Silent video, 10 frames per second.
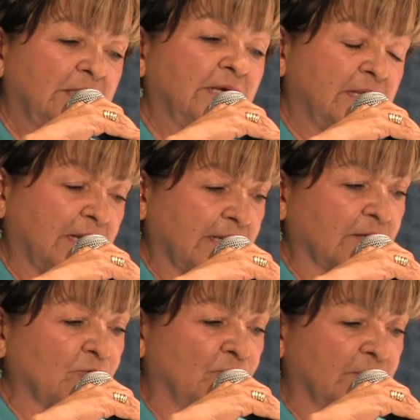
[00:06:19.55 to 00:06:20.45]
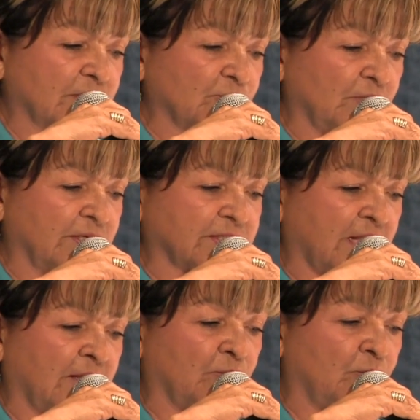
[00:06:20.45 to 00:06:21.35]
y de llegar al Congreso del
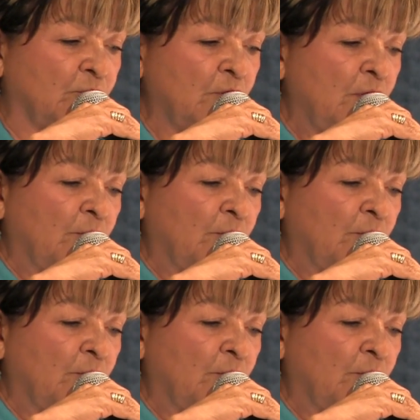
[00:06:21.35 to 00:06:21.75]
Estado